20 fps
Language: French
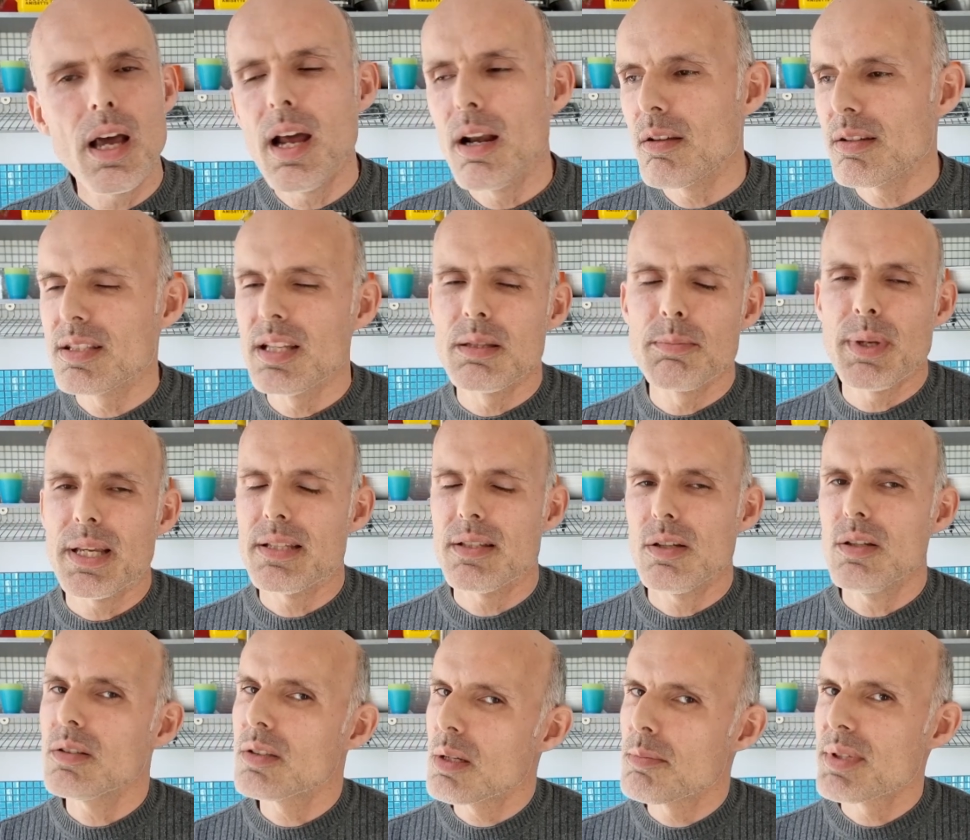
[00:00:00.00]
Alors cette
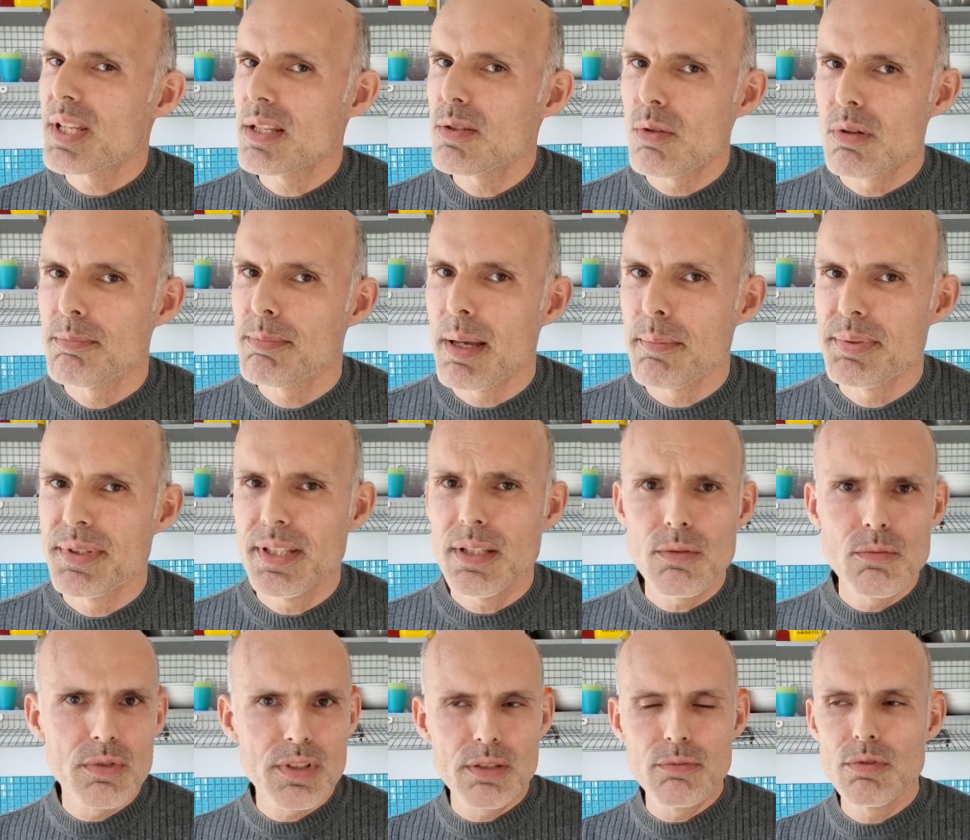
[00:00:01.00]
personne, comme ça sur le papier,
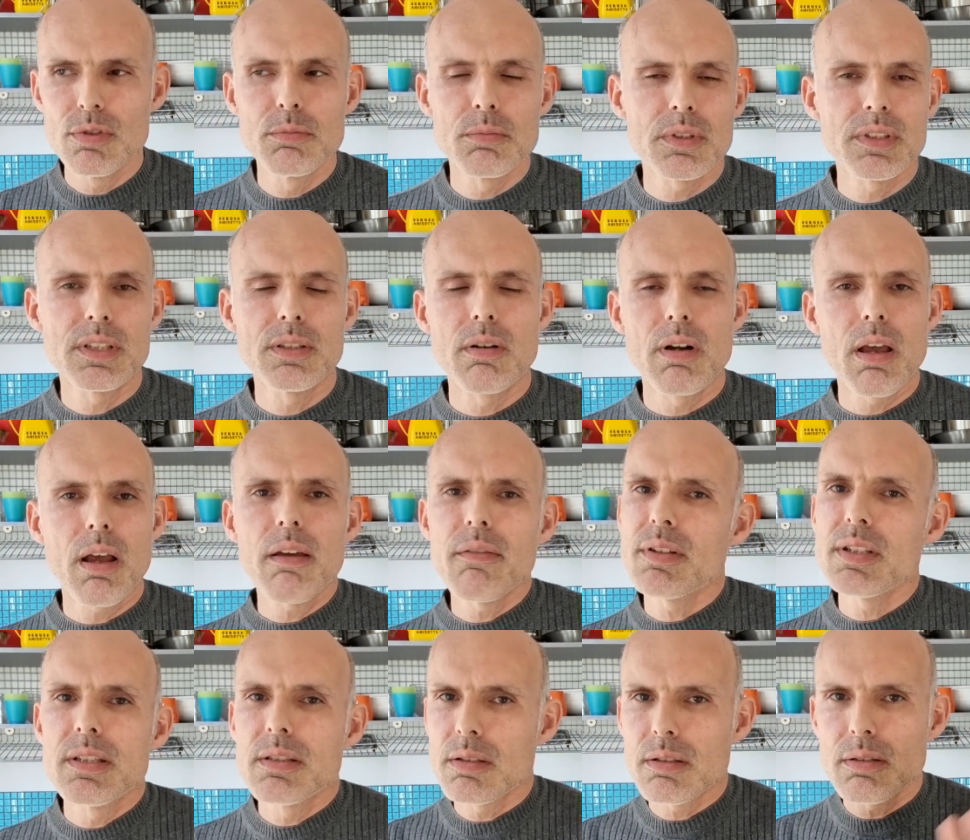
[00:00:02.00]
ou si vous lui demandez dans la rue, vous
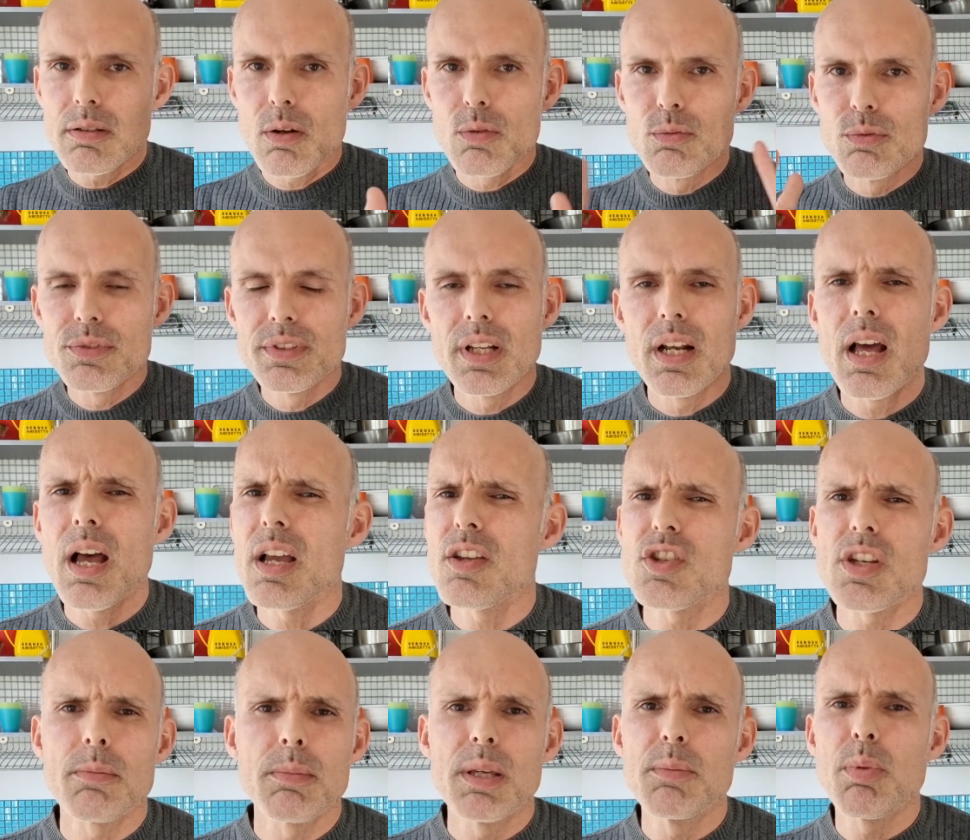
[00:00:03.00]
va dire non, non, Nutella,
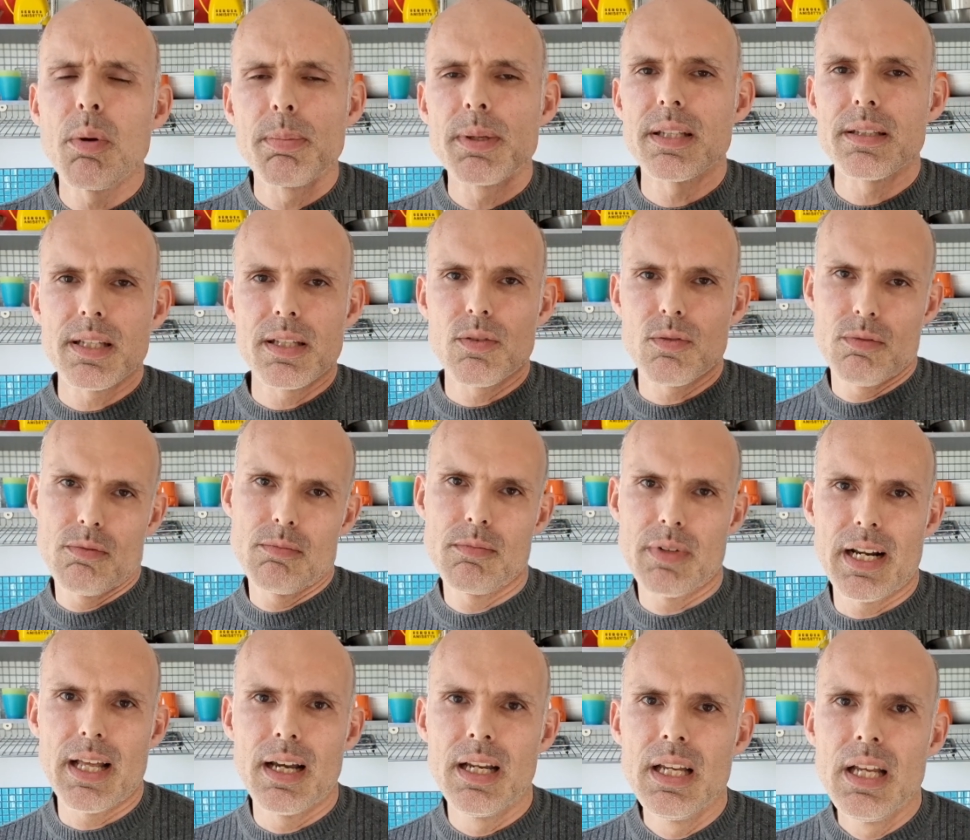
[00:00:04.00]
jamais pour plein de raisons.
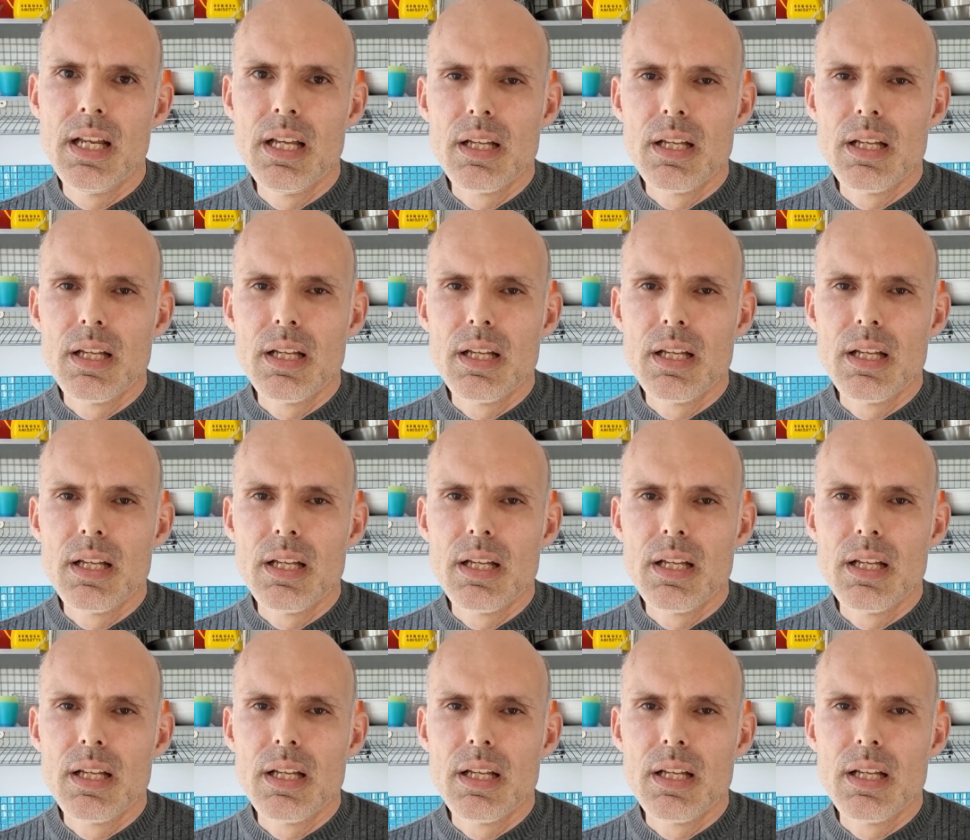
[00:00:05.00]
Voilà.